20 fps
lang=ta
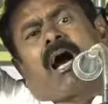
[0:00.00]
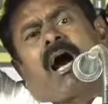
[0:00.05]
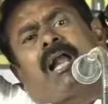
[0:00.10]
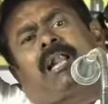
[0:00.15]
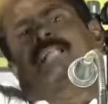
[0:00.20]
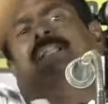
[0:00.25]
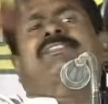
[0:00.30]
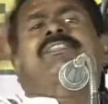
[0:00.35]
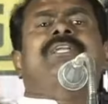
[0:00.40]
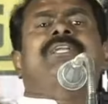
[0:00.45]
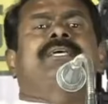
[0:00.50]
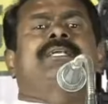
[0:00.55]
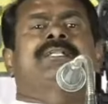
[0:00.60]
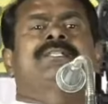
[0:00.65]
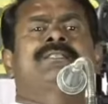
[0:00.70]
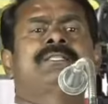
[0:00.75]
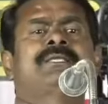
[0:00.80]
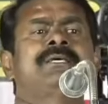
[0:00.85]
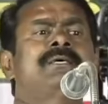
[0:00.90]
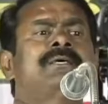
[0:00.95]
காலத்தில்
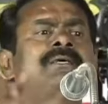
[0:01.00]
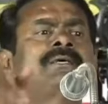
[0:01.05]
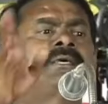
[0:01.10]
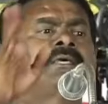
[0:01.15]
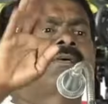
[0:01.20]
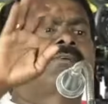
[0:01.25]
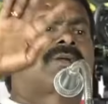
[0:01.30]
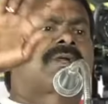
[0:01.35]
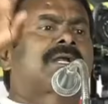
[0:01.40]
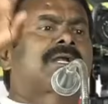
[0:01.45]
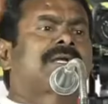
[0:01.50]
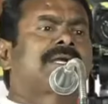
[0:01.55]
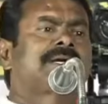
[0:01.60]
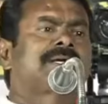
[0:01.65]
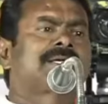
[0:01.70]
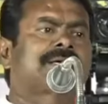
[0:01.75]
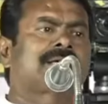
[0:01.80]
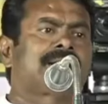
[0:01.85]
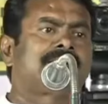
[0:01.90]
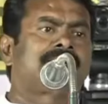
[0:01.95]
இருந்து இவர்கள்
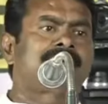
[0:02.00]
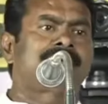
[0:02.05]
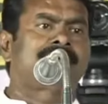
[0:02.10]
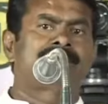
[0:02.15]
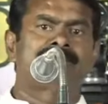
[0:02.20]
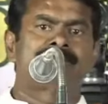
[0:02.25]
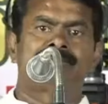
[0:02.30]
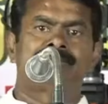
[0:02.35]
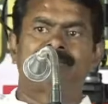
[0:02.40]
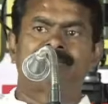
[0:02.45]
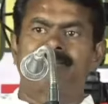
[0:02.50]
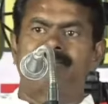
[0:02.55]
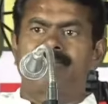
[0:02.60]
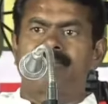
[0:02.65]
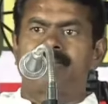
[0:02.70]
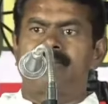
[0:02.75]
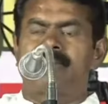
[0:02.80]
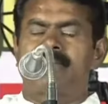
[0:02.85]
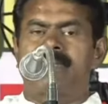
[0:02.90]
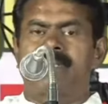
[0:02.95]
எடுக்கலை
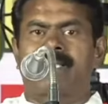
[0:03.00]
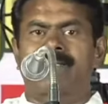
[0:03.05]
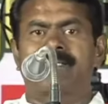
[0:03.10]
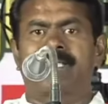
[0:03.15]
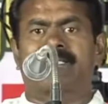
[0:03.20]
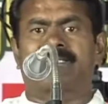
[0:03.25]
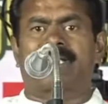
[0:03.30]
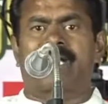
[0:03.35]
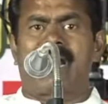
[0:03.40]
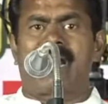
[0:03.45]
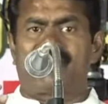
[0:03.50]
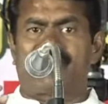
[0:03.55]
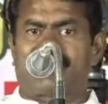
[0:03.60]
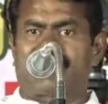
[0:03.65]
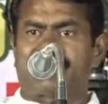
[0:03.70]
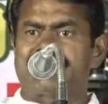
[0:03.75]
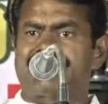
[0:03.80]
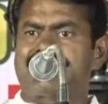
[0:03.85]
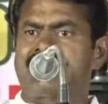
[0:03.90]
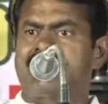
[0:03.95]
எந்த திராவிட
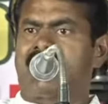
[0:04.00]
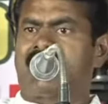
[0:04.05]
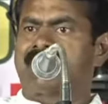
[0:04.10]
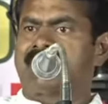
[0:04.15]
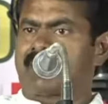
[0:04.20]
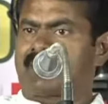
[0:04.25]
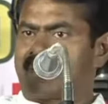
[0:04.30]
கட்சி ஐயா